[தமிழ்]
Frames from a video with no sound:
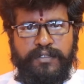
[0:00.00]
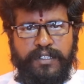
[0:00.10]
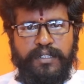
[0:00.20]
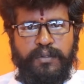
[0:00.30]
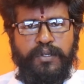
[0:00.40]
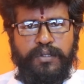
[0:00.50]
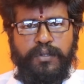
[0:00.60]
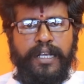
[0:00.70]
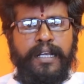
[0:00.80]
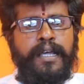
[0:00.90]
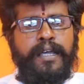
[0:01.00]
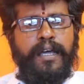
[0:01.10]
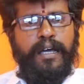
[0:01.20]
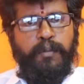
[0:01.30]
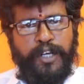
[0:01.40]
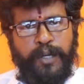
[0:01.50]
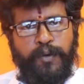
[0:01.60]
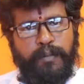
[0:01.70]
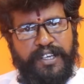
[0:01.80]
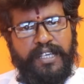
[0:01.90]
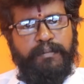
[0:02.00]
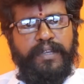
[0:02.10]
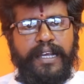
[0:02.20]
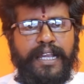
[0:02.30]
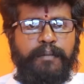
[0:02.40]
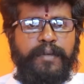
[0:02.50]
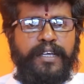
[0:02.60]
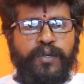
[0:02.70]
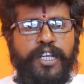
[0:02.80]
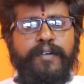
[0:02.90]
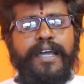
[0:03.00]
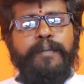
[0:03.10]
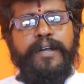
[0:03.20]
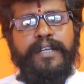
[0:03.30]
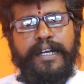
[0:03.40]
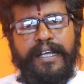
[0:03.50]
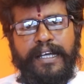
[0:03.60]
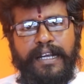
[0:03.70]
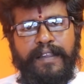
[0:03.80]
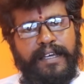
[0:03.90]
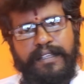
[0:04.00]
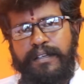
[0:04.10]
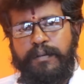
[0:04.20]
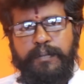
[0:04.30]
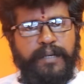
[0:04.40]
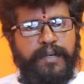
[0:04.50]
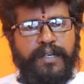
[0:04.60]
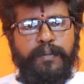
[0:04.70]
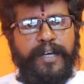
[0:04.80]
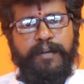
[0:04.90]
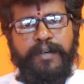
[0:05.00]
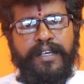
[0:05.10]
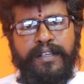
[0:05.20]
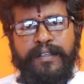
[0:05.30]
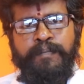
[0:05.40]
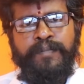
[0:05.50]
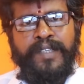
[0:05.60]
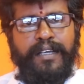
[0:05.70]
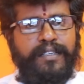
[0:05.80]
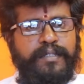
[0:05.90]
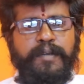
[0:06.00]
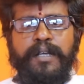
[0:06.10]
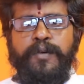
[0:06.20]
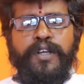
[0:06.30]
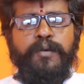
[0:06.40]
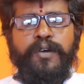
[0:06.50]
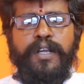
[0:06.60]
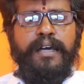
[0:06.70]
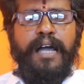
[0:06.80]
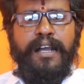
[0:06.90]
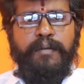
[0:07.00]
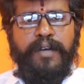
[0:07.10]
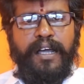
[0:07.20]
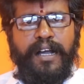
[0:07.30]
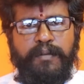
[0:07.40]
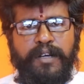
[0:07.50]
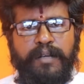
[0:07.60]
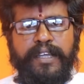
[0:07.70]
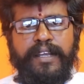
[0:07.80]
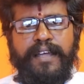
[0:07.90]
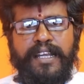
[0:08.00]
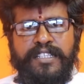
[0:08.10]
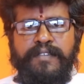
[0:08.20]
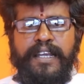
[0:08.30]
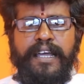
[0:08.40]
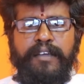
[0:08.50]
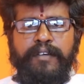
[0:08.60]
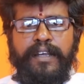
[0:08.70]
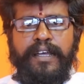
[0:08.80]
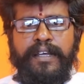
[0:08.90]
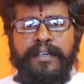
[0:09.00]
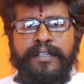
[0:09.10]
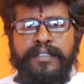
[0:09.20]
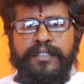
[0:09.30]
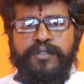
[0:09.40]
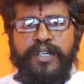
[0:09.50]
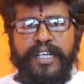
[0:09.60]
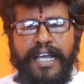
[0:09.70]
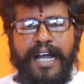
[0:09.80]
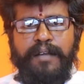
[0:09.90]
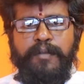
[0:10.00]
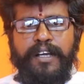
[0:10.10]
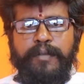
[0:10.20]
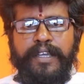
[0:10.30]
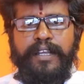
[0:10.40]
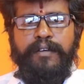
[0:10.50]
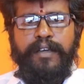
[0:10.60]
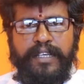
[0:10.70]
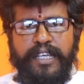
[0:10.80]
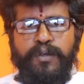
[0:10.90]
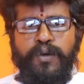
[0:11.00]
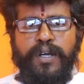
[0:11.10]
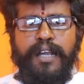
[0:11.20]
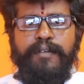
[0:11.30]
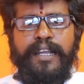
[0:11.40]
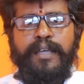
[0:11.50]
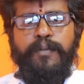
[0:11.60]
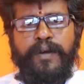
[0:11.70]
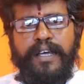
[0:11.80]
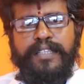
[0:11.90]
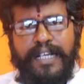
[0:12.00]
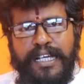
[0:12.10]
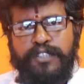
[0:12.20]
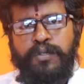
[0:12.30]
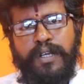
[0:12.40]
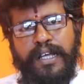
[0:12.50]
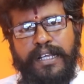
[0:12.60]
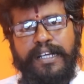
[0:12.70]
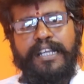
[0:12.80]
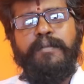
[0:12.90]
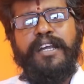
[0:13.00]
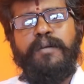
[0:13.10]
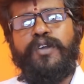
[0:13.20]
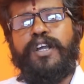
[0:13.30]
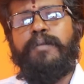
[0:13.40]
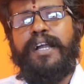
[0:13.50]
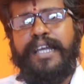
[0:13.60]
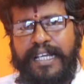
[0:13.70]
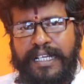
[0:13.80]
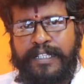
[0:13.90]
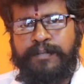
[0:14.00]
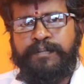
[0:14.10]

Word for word: சிறு குறு தொழில் முனைவோர் மையம் இல்லாமல் தொழில்வாய்ப்பற்ற இடங்களில் தான் இது பெருமளவு பயன்படுகிறது சிமான் போகிற போக்கில் நான் ஆடு மா ஆடு மாடு மேய்க்கிறது அரசு வேலையாக்குவேன்றாரு ஸோ இன்றைக்கி ஆடு மாடு மேய்க்கிற இன்றைக்கி நூறு நாள் வேலைக்கு போகிறோம்னா அதை தடுக்க சொல்கிறாரு ரெண்டுக்குமான முரண்பாடு எங்கே இருக்குது